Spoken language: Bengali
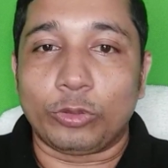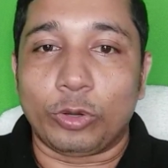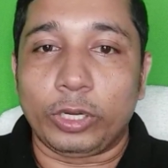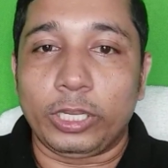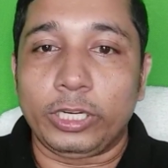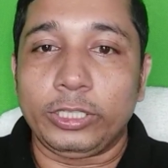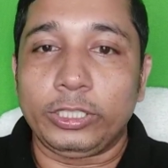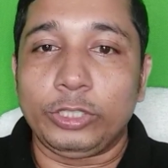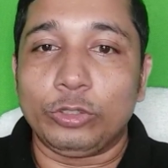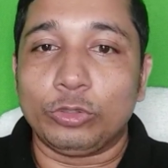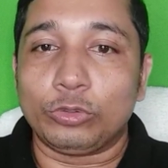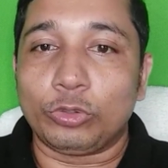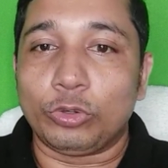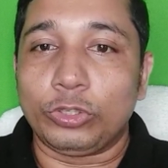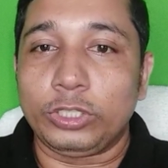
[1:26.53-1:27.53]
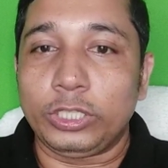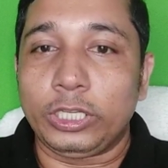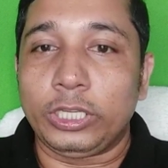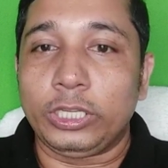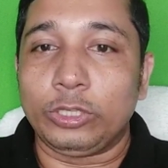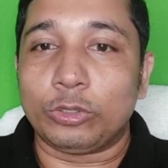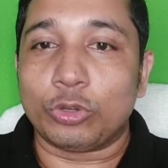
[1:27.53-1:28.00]
দলের নিয়ন্ত্রণ
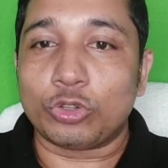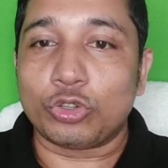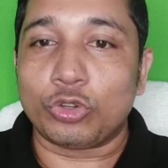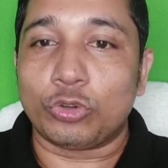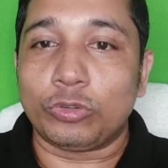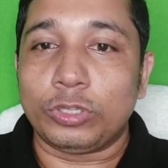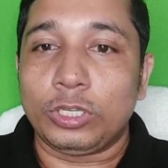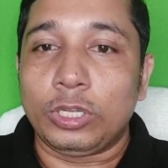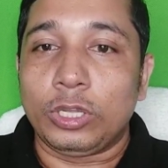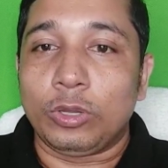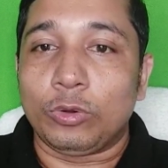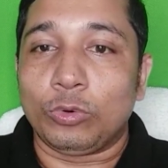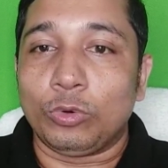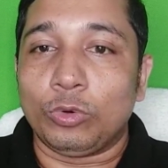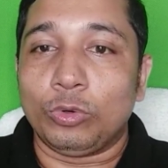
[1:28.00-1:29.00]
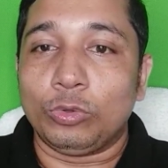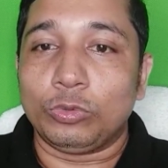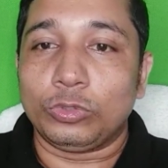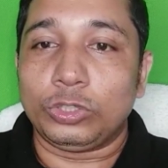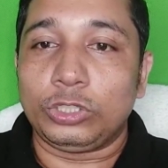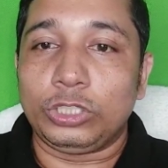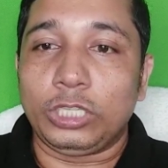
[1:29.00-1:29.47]
নিয়ে রোশন ও
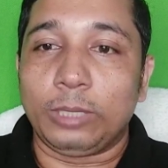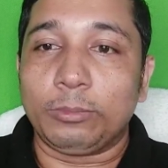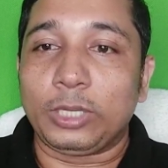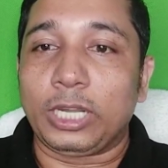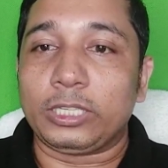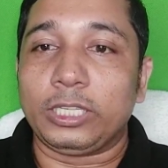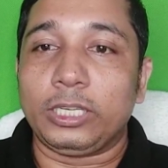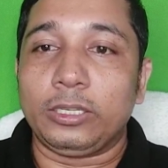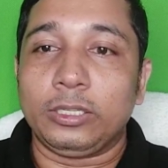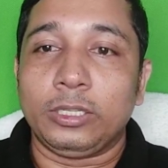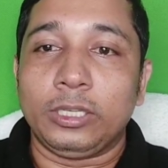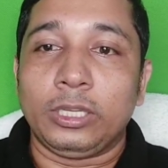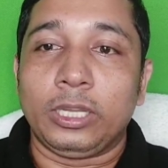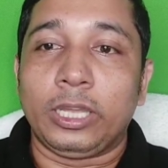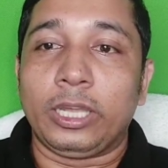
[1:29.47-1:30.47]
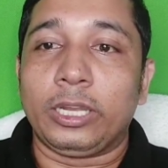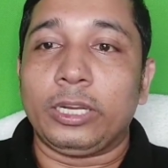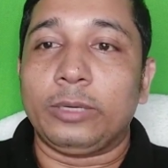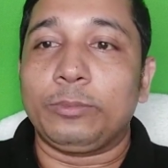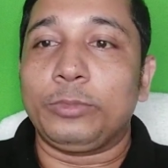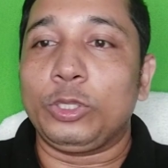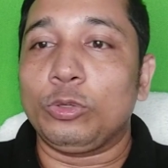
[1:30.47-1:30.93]
জিএম কাদের
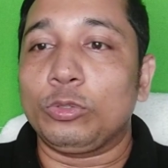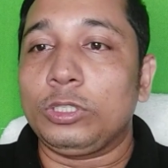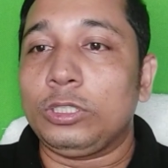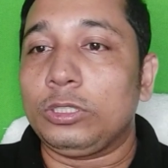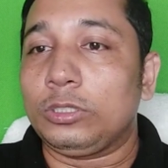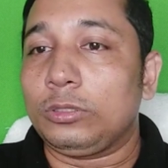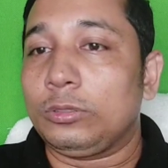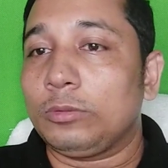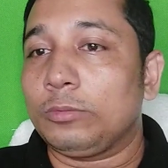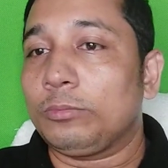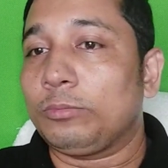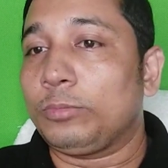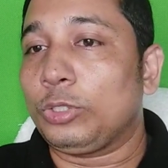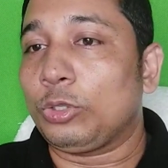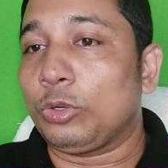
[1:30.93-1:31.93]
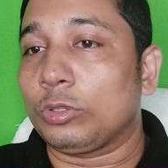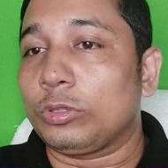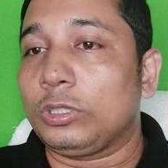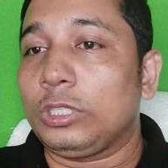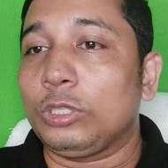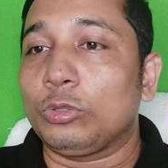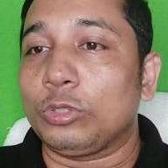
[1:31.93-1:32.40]
বিরোধী বিরোধ
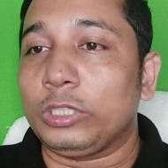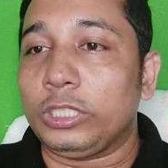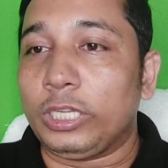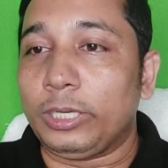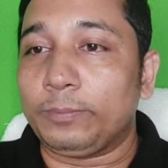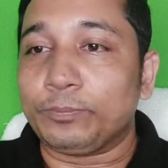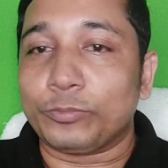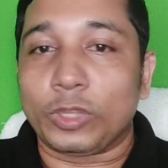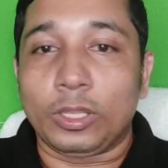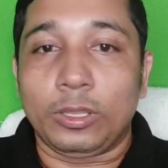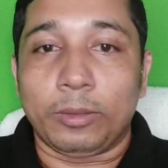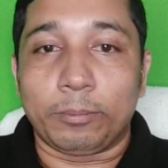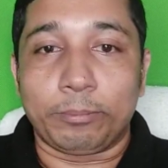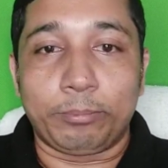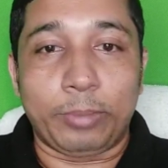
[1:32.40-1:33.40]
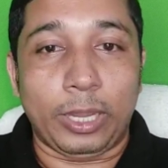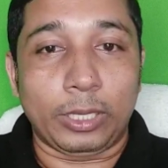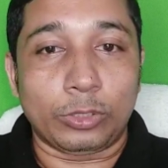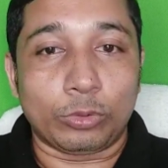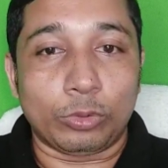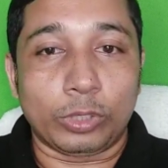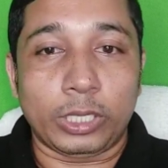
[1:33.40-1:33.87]
দীর্ঘদিনের
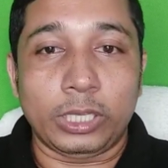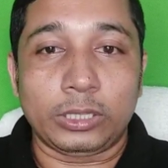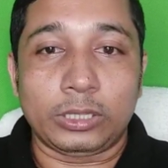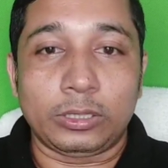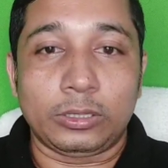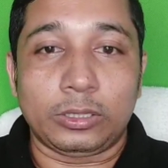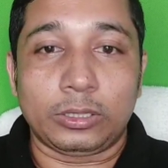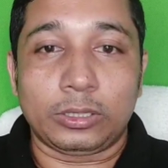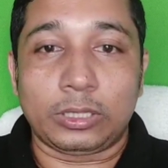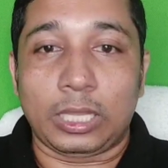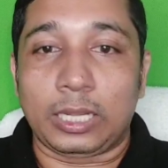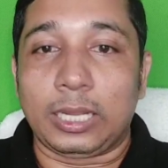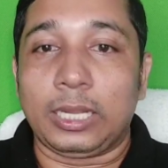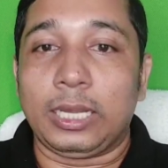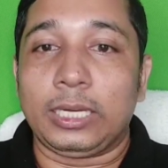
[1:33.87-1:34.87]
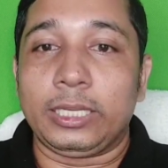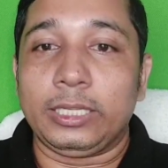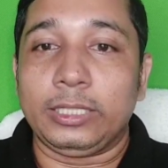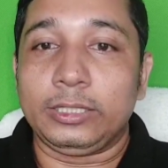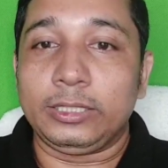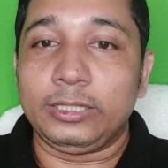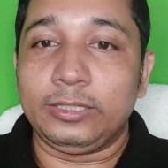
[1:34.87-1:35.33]
ব্যাংককে
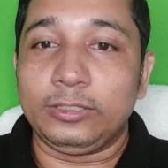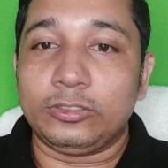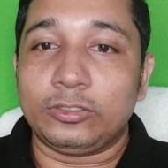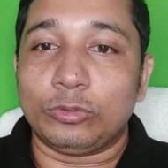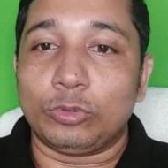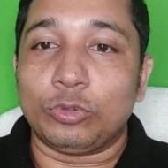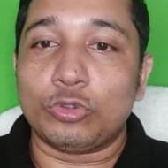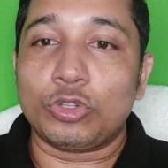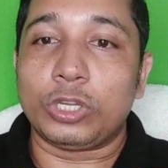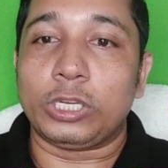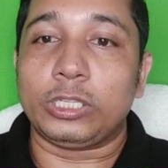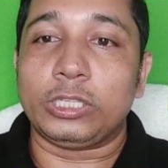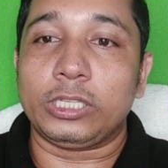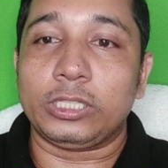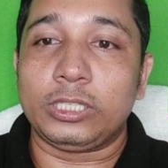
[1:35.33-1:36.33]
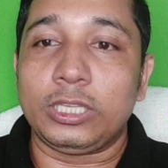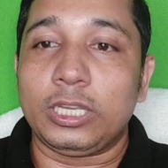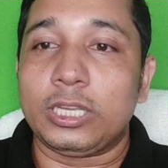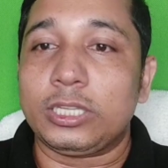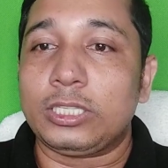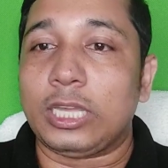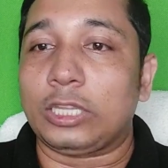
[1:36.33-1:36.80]
থাকাকালে নিজ অনুসারীদের
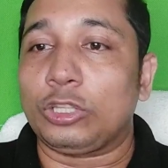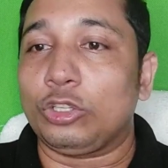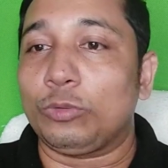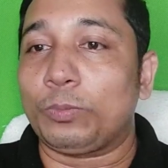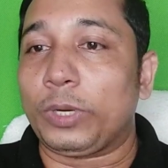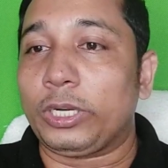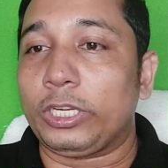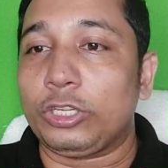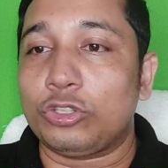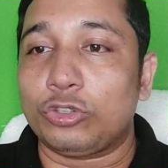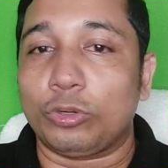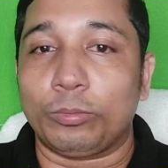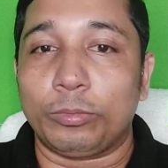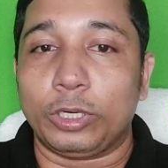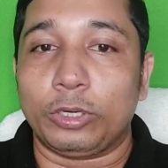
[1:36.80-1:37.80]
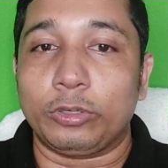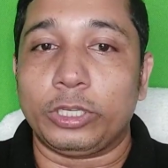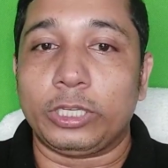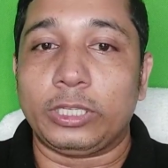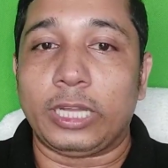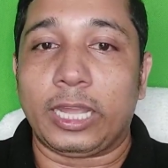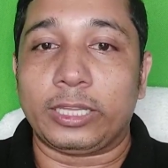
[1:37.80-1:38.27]
দিয়ে জাতীয় পার্টির
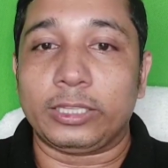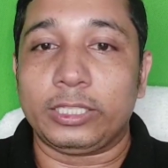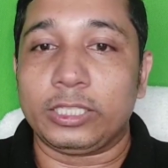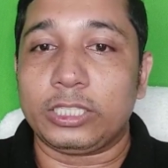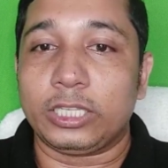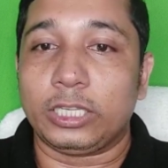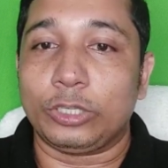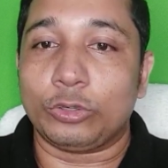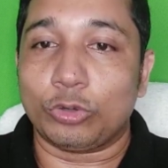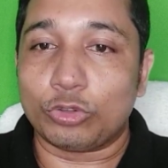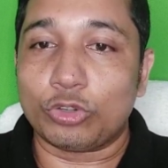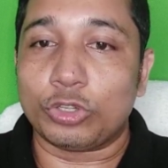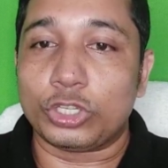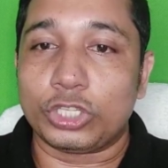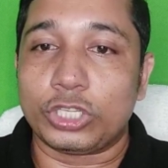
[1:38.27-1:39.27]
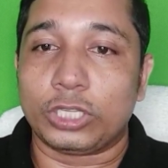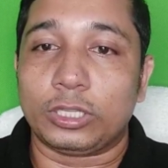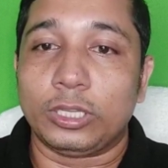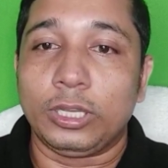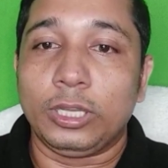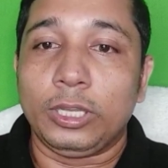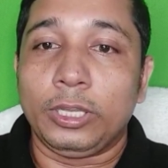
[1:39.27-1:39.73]
সম্মেলনের ডাক দিয়েছিলেন রোশনের সাথে